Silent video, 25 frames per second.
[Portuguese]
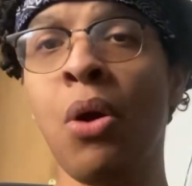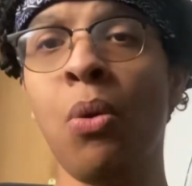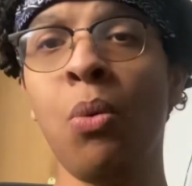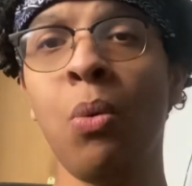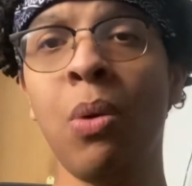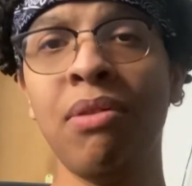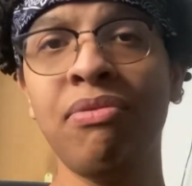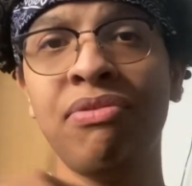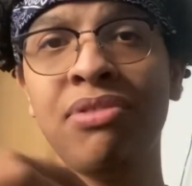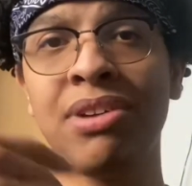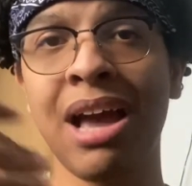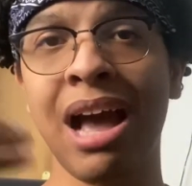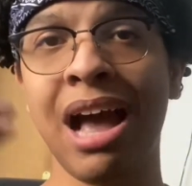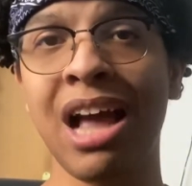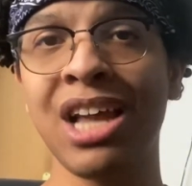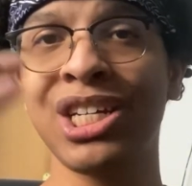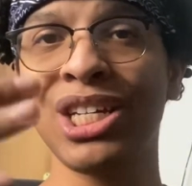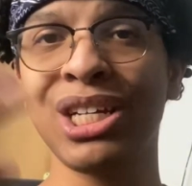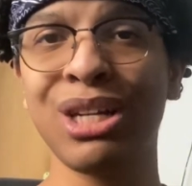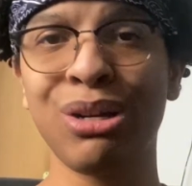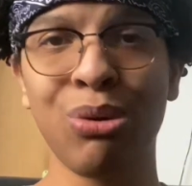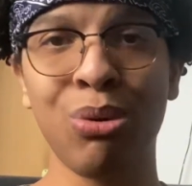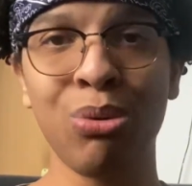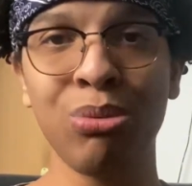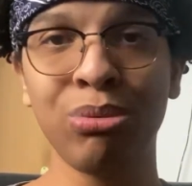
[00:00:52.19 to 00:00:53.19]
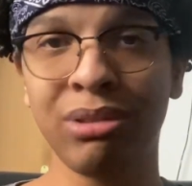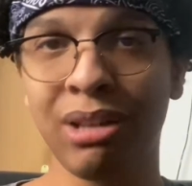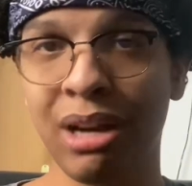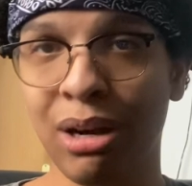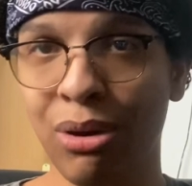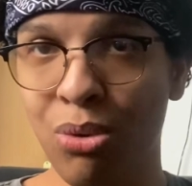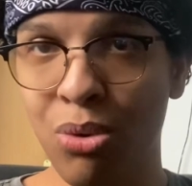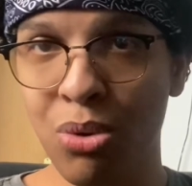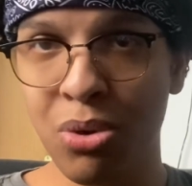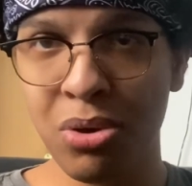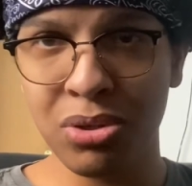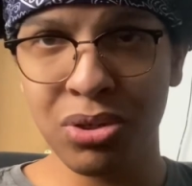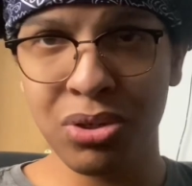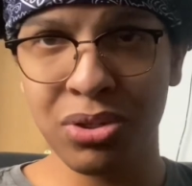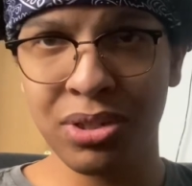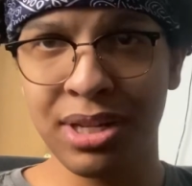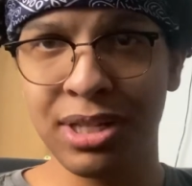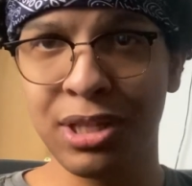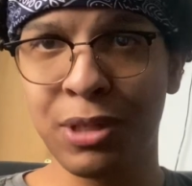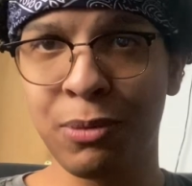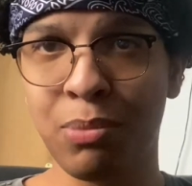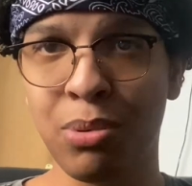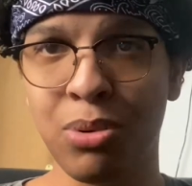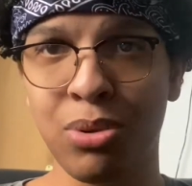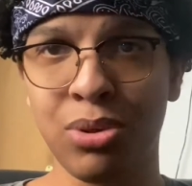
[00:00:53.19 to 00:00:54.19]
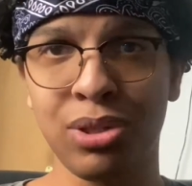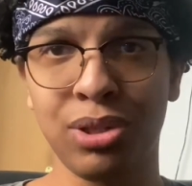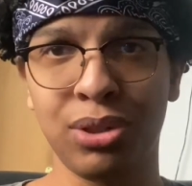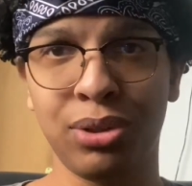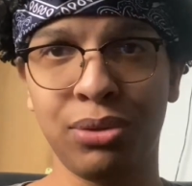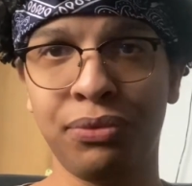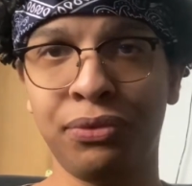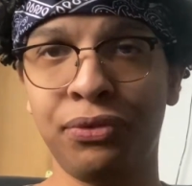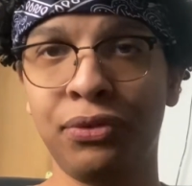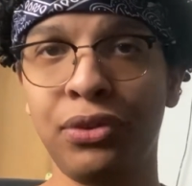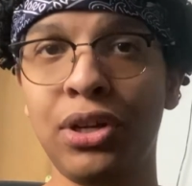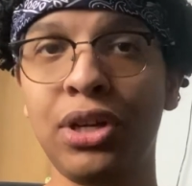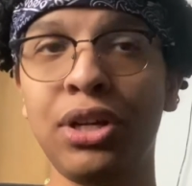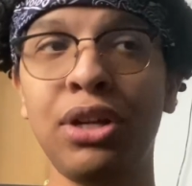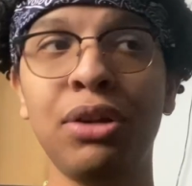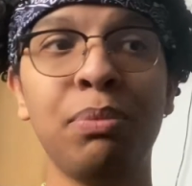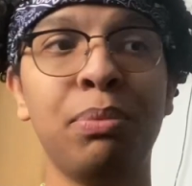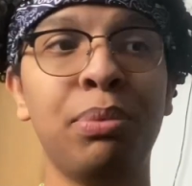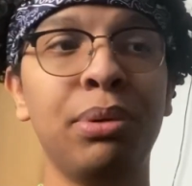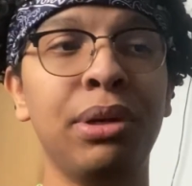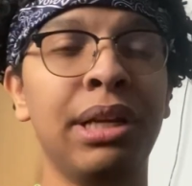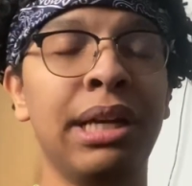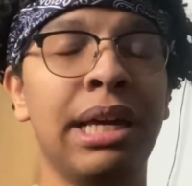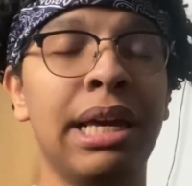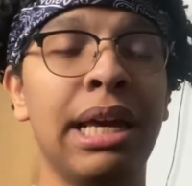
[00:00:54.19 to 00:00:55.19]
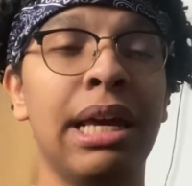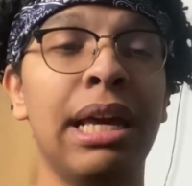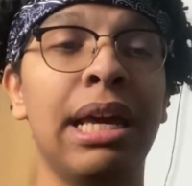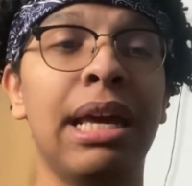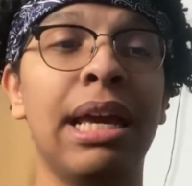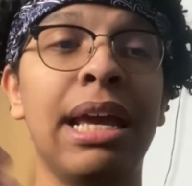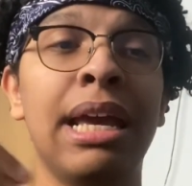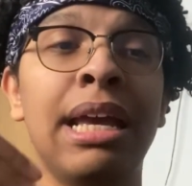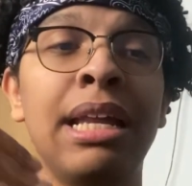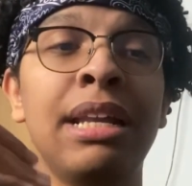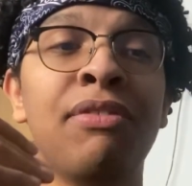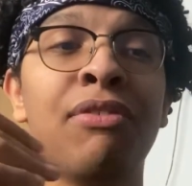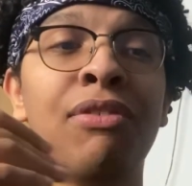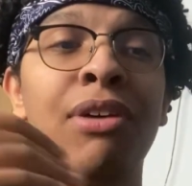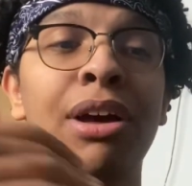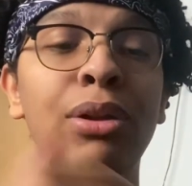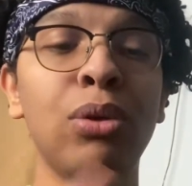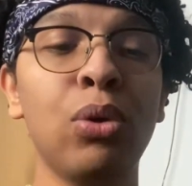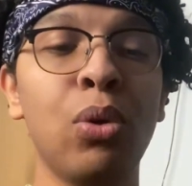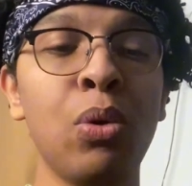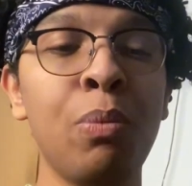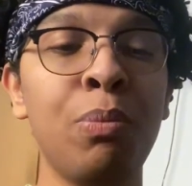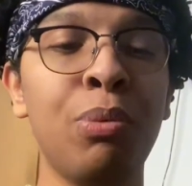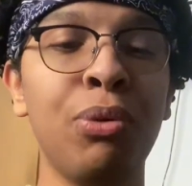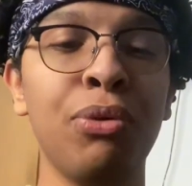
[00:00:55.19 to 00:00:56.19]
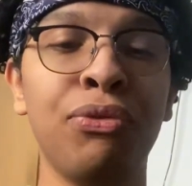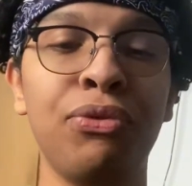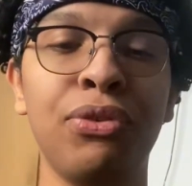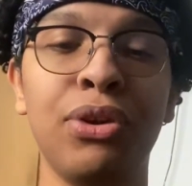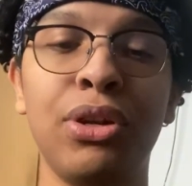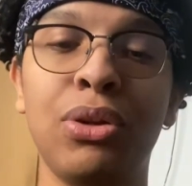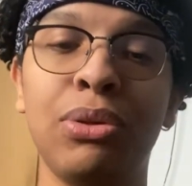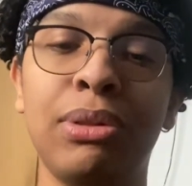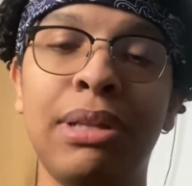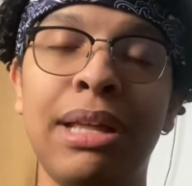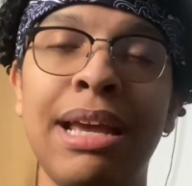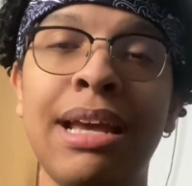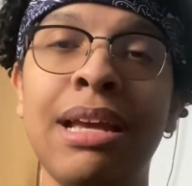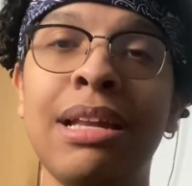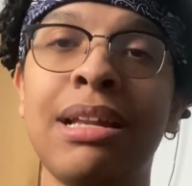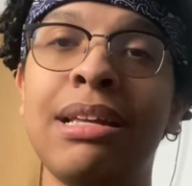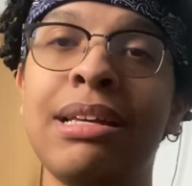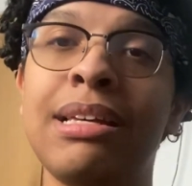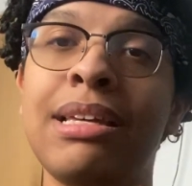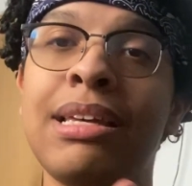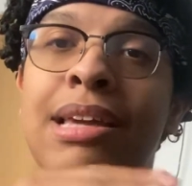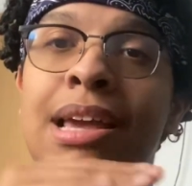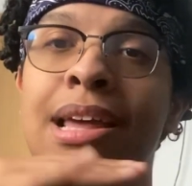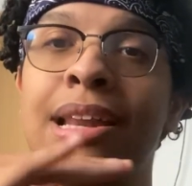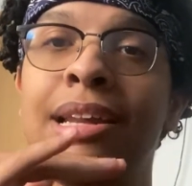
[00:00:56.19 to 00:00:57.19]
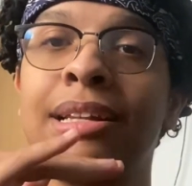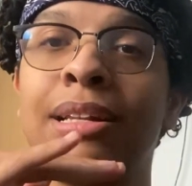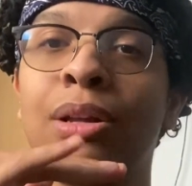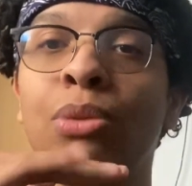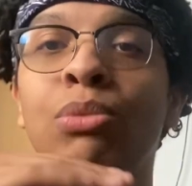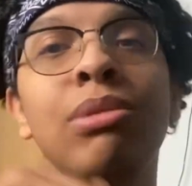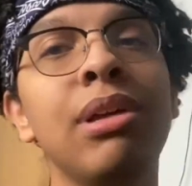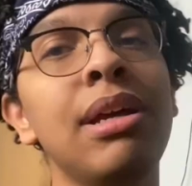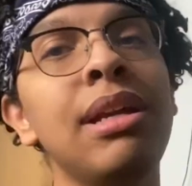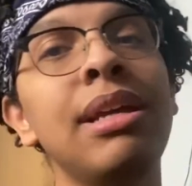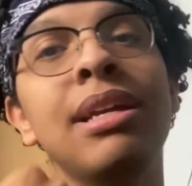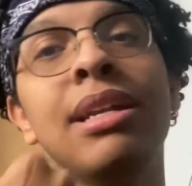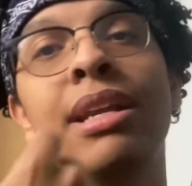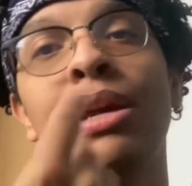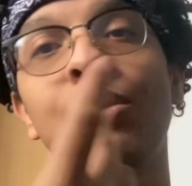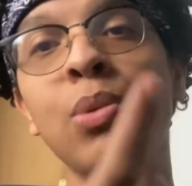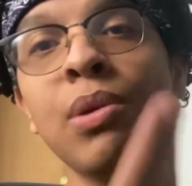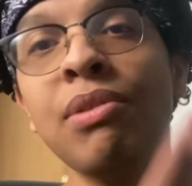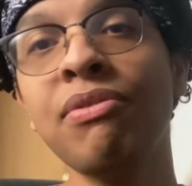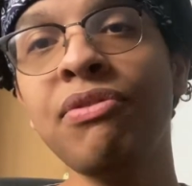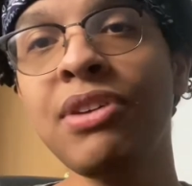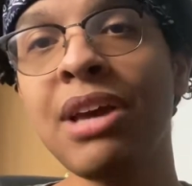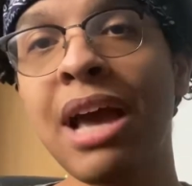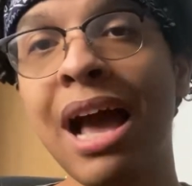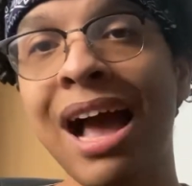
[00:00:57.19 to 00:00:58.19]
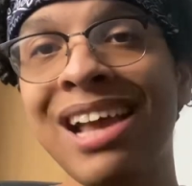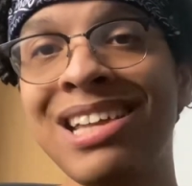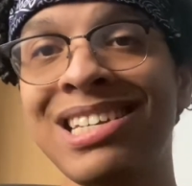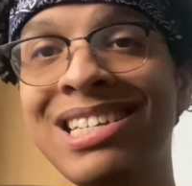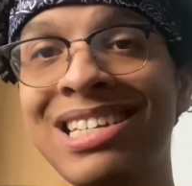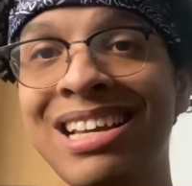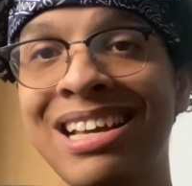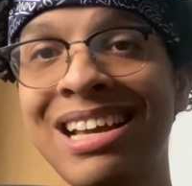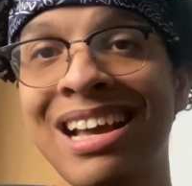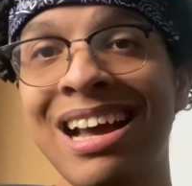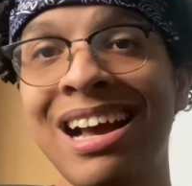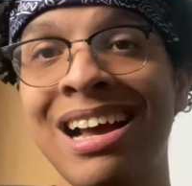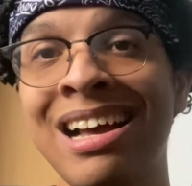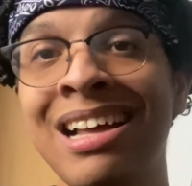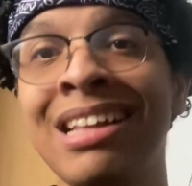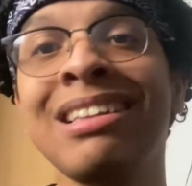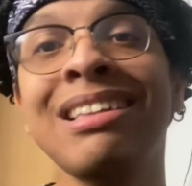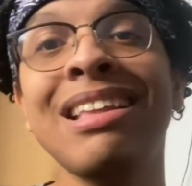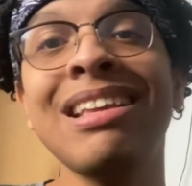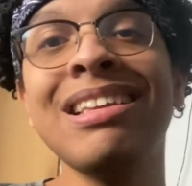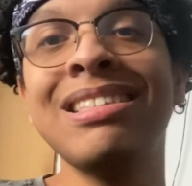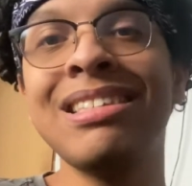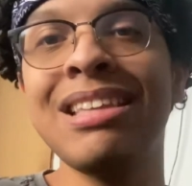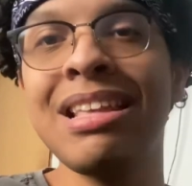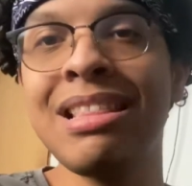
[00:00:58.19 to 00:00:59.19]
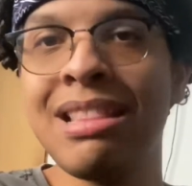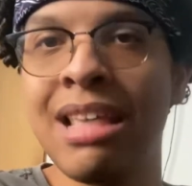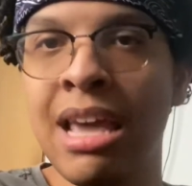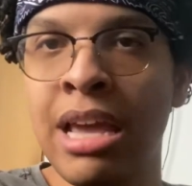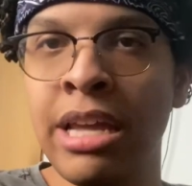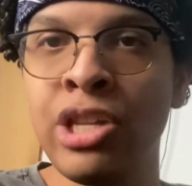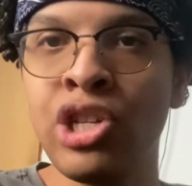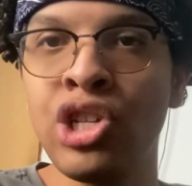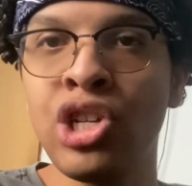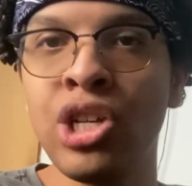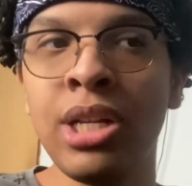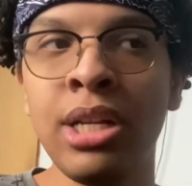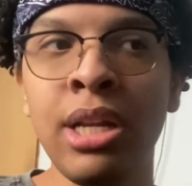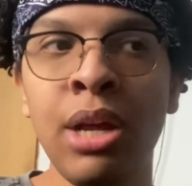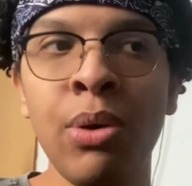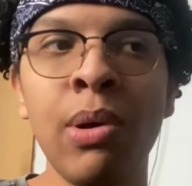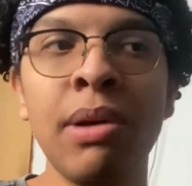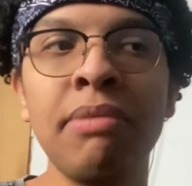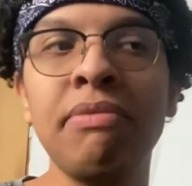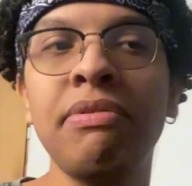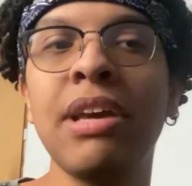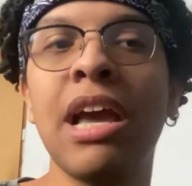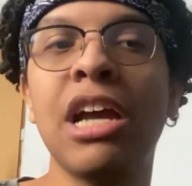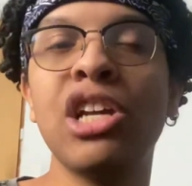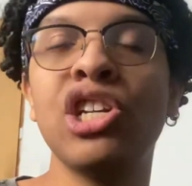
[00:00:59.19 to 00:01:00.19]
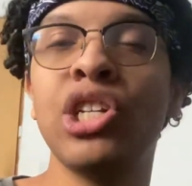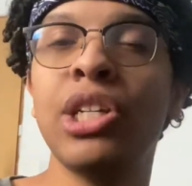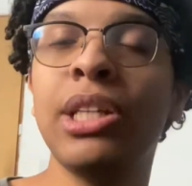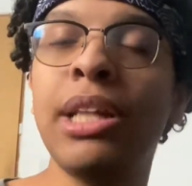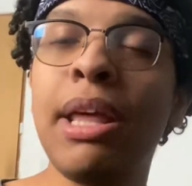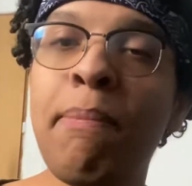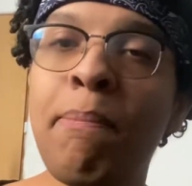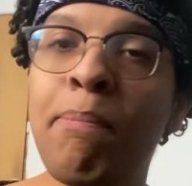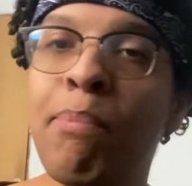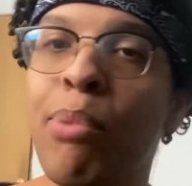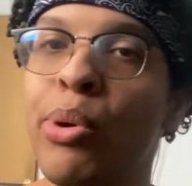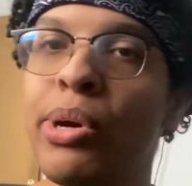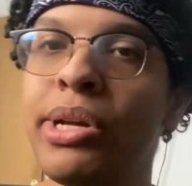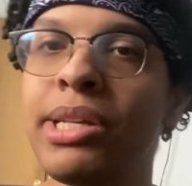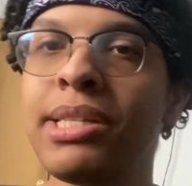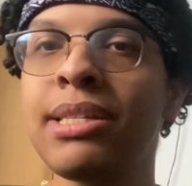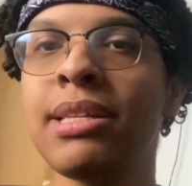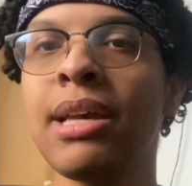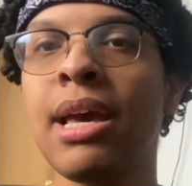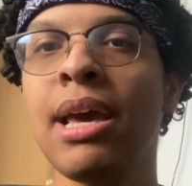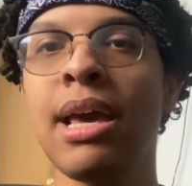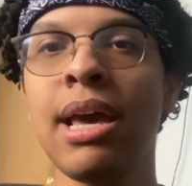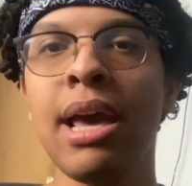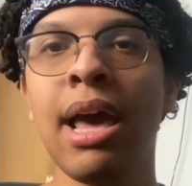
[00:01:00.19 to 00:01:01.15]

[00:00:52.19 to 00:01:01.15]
Uma viagem a contragosto da esposa e do filho, porque ele falou pro filho dele que ele não teria nenhuma viagem antecedente e nenhuma viagem depois